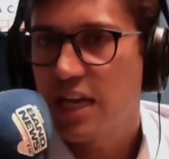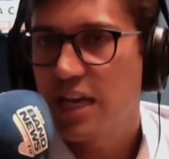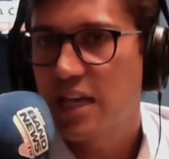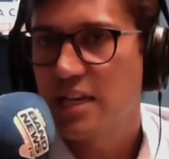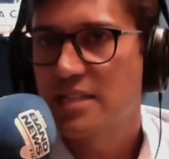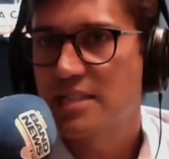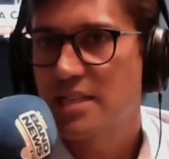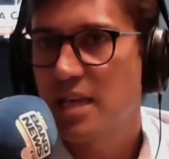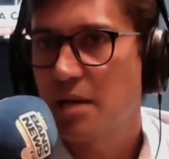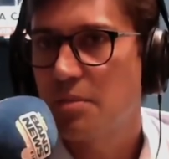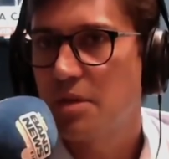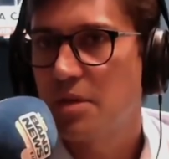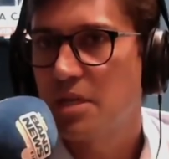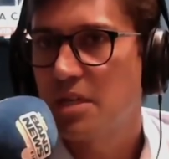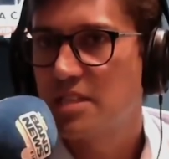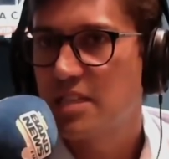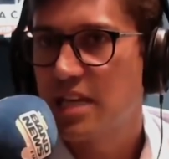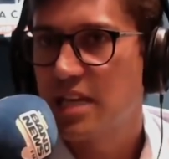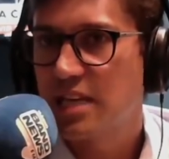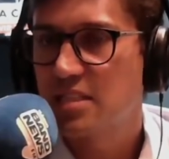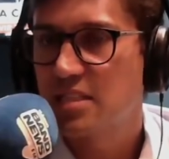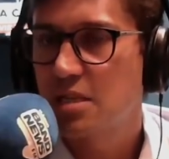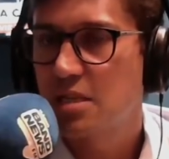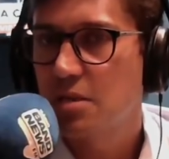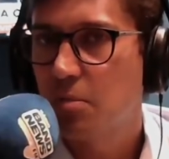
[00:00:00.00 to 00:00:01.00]
quem sabe
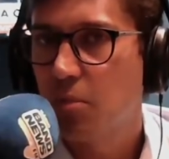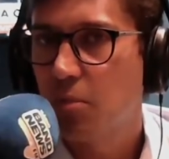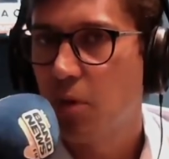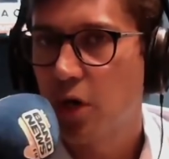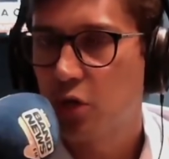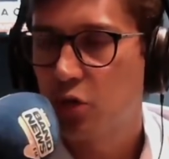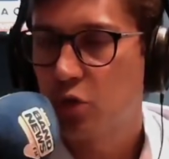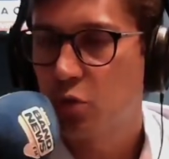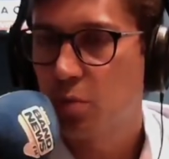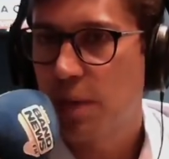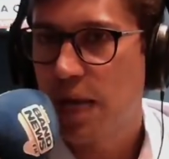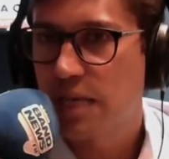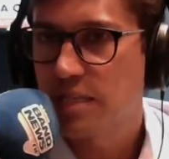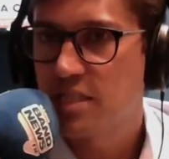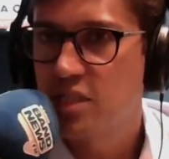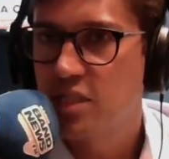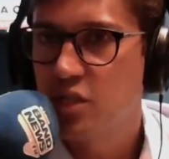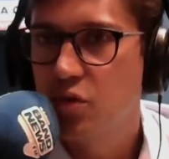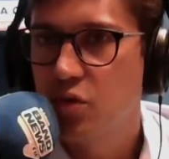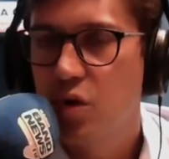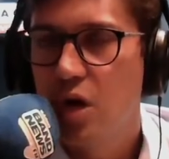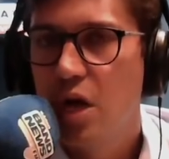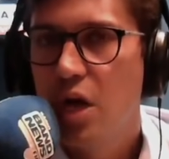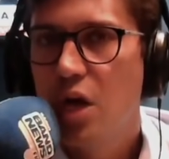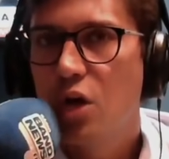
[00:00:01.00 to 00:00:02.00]
quisesse ir embora do
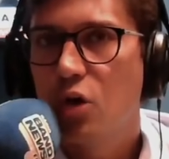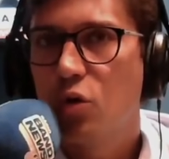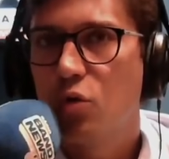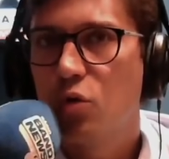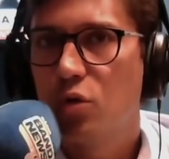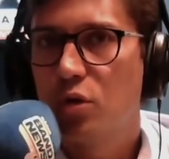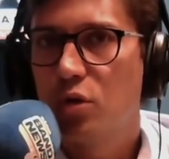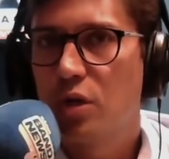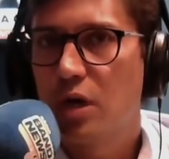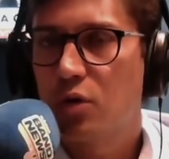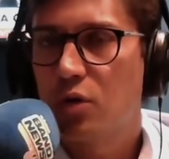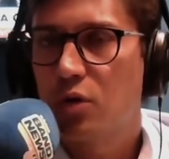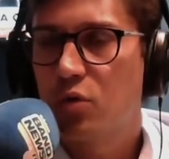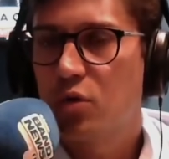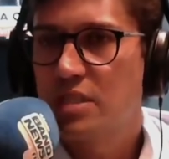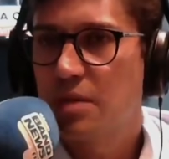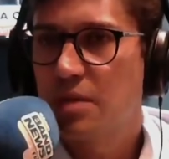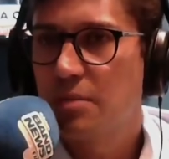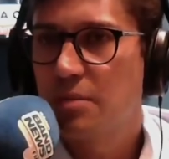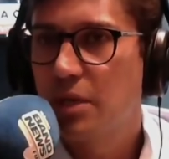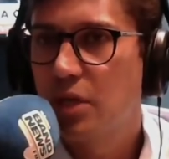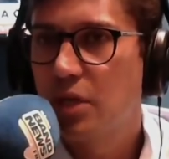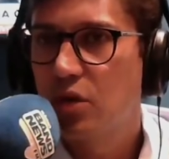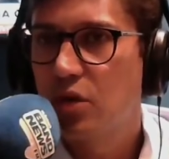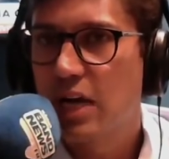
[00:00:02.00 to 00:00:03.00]
Brasil quando a coisa
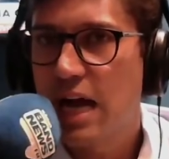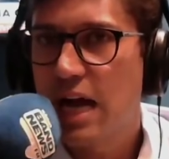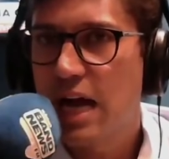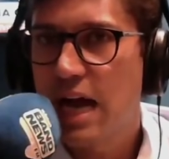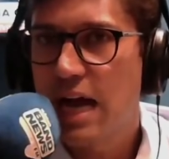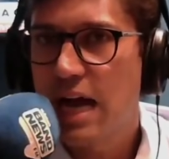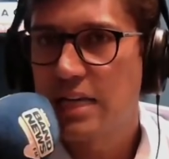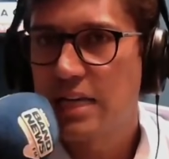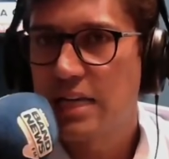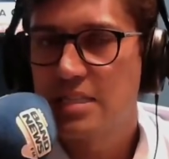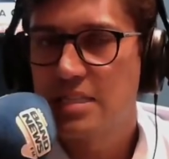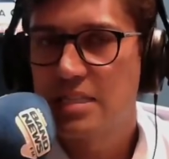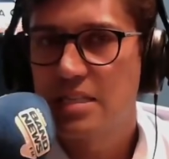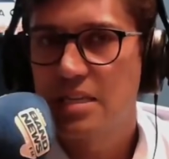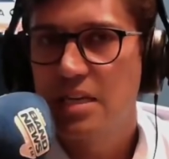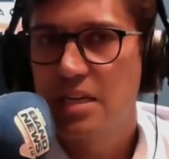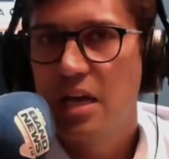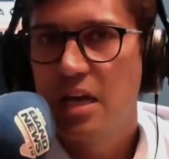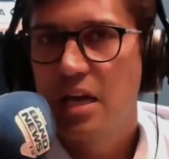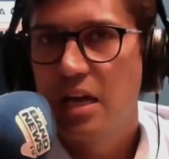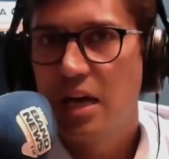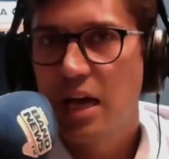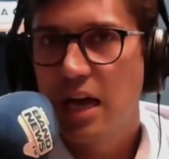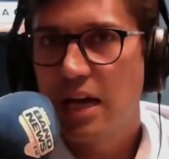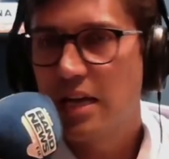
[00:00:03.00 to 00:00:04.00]
melhorasse,
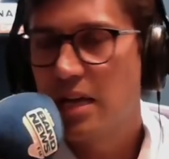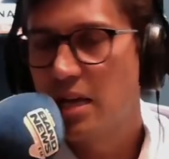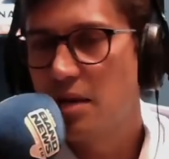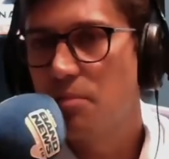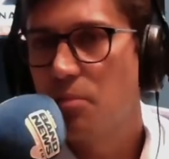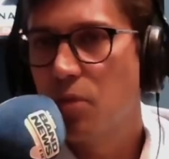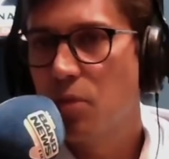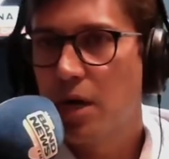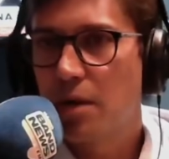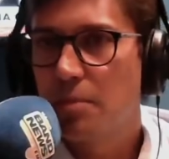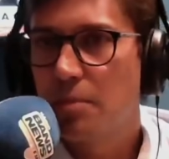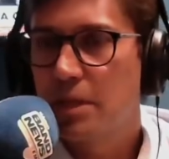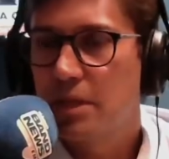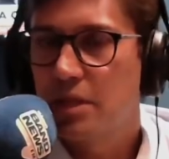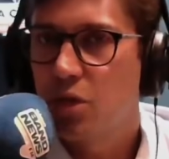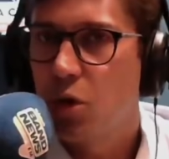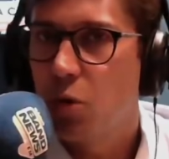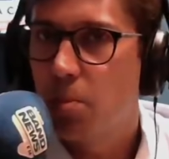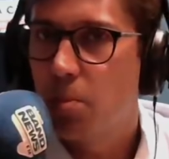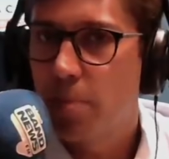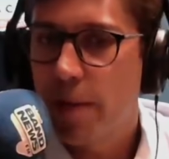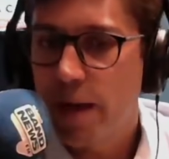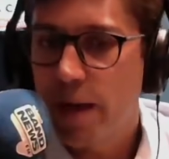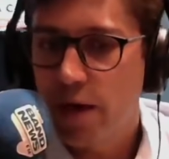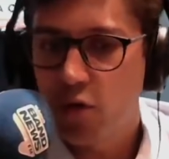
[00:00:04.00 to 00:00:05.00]
aí embora meter o pé
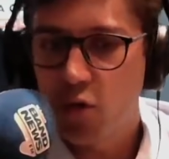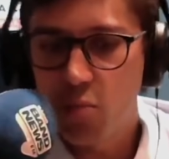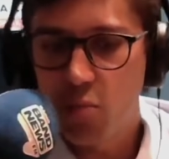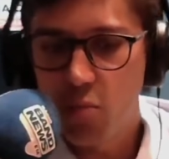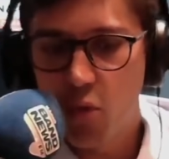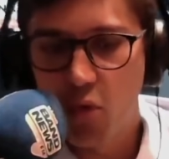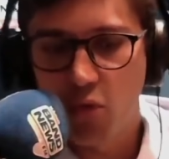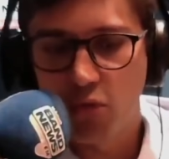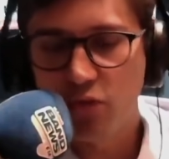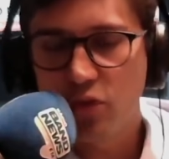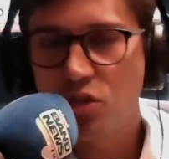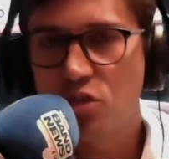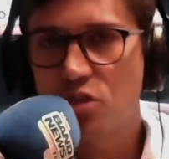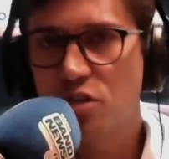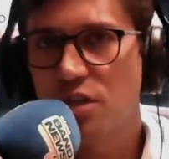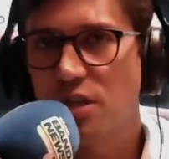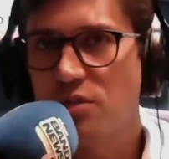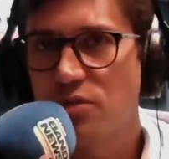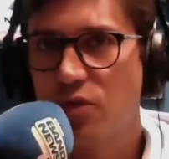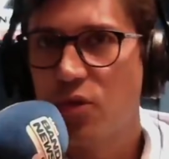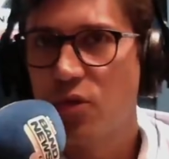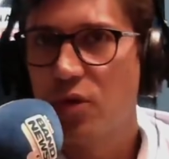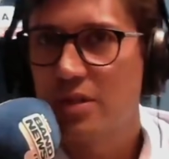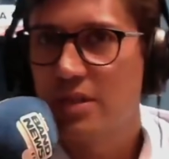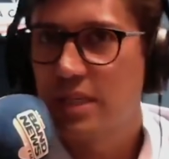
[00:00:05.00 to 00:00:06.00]
como um ouvinte escreveu
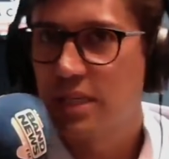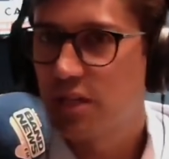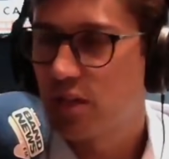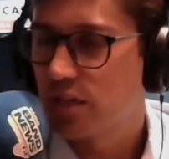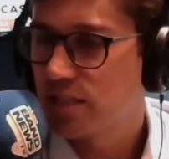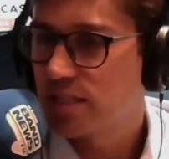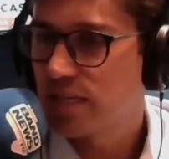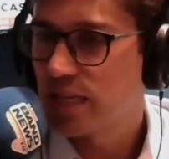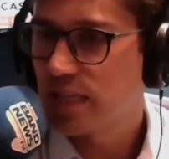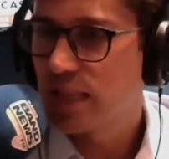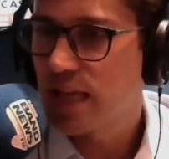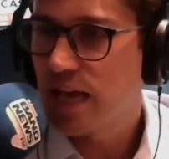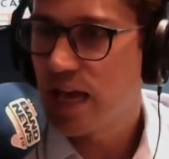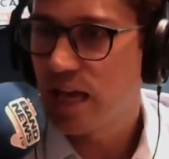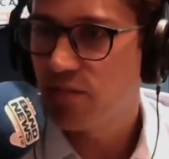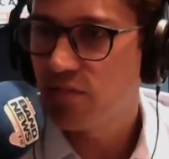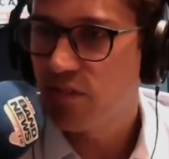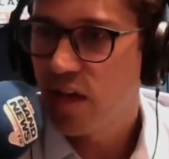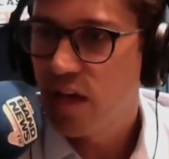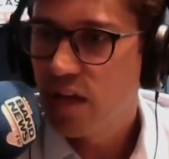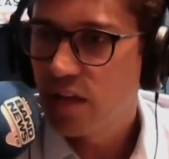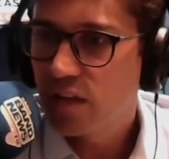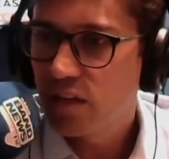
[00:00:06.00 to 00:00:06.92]
ontem na nossa live.